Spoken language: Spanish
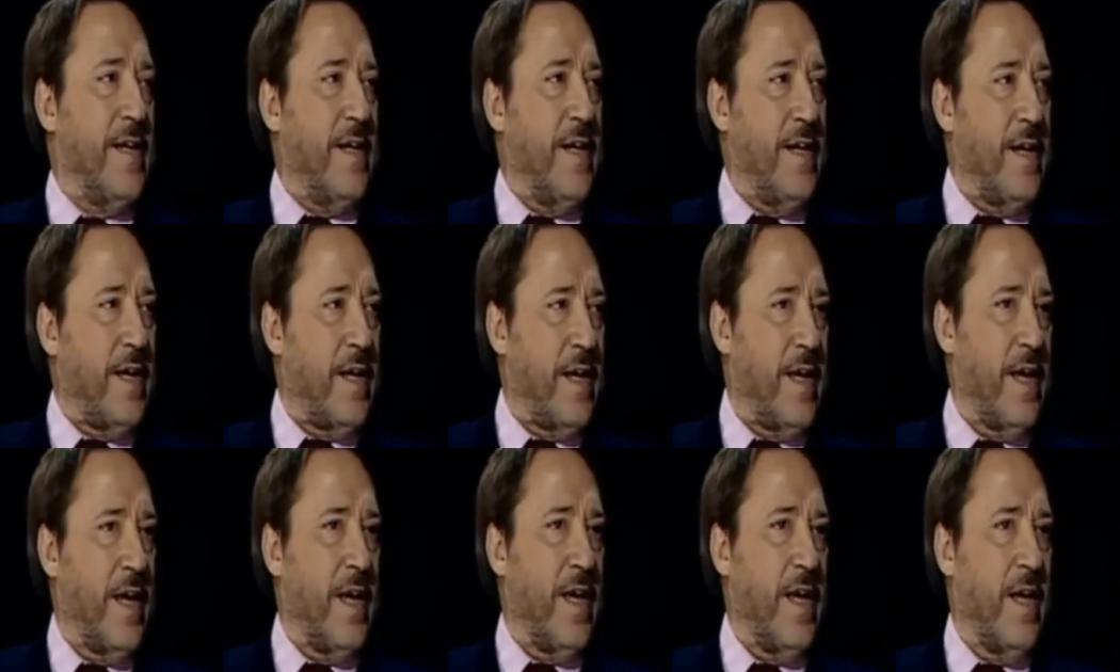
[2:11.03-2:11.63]
y
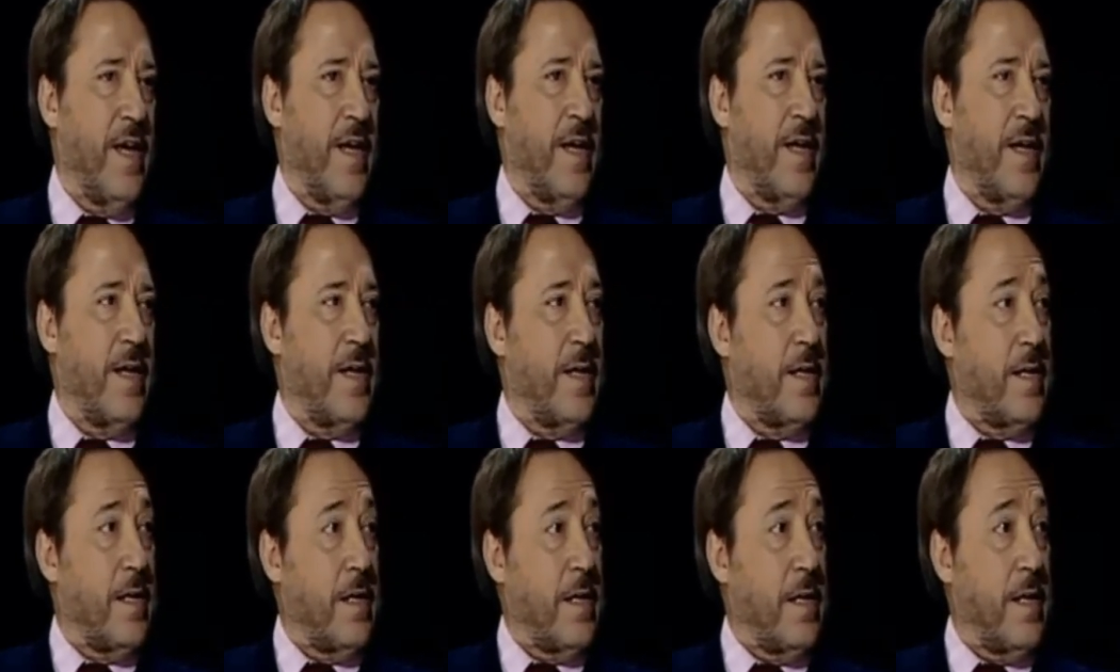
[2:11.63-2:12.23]
que
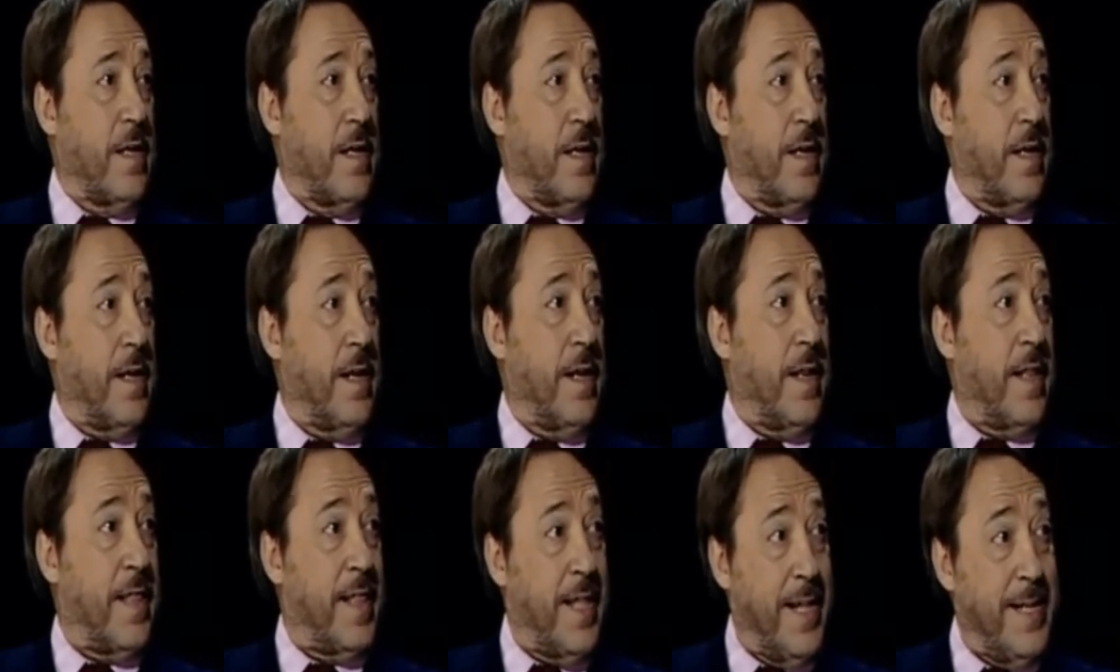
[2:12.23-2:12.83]

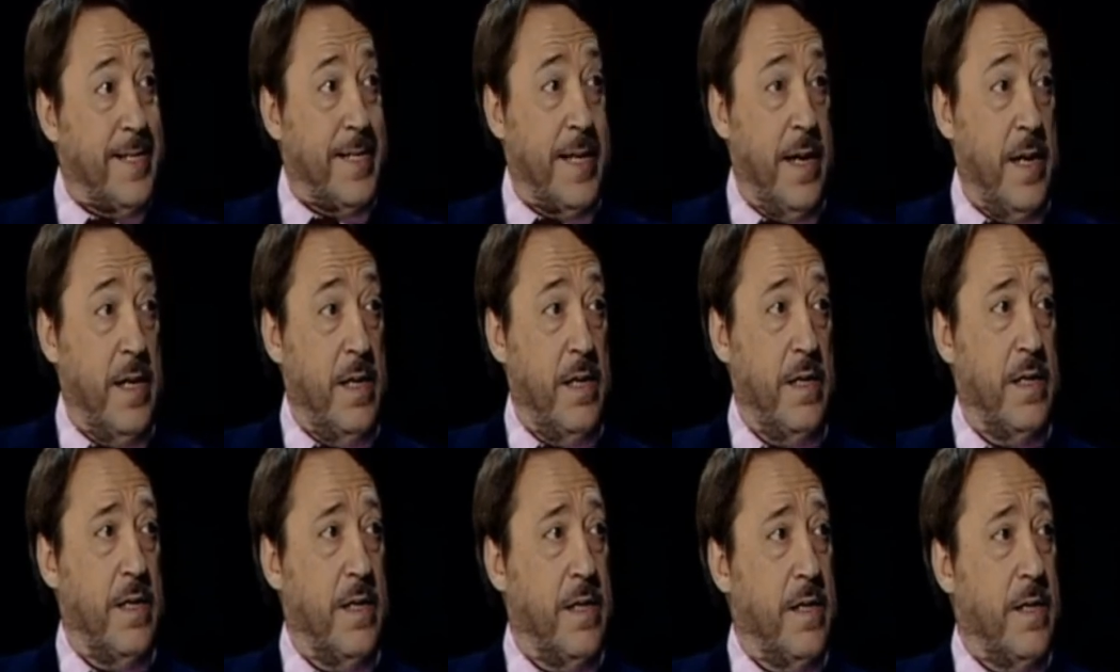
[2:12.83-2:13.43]
el
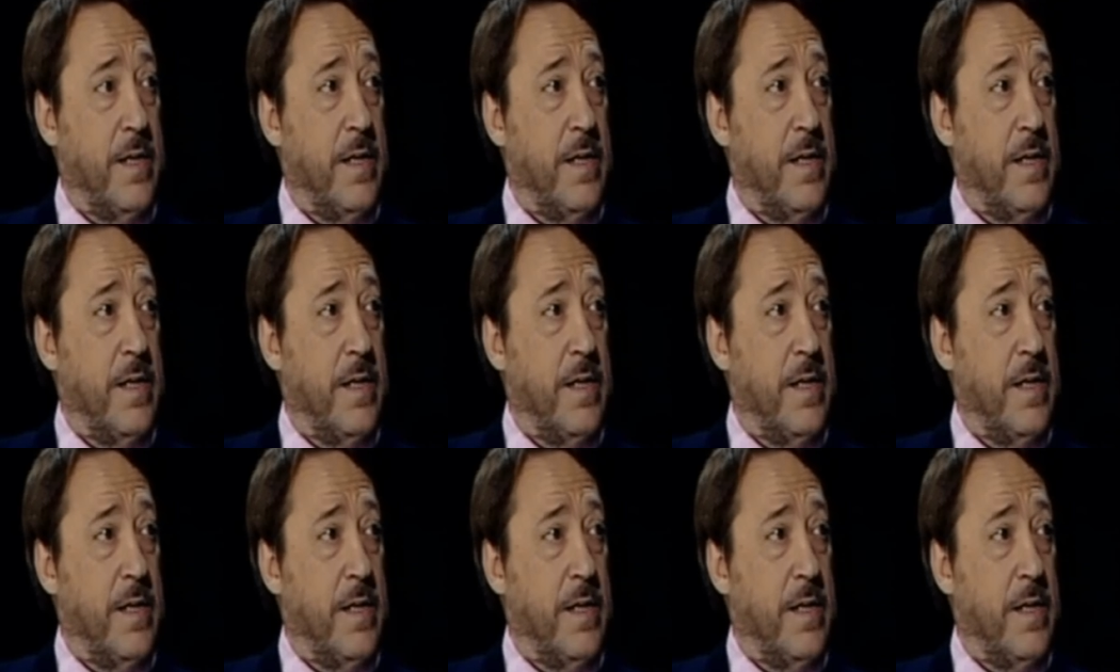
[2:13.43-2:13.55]
celta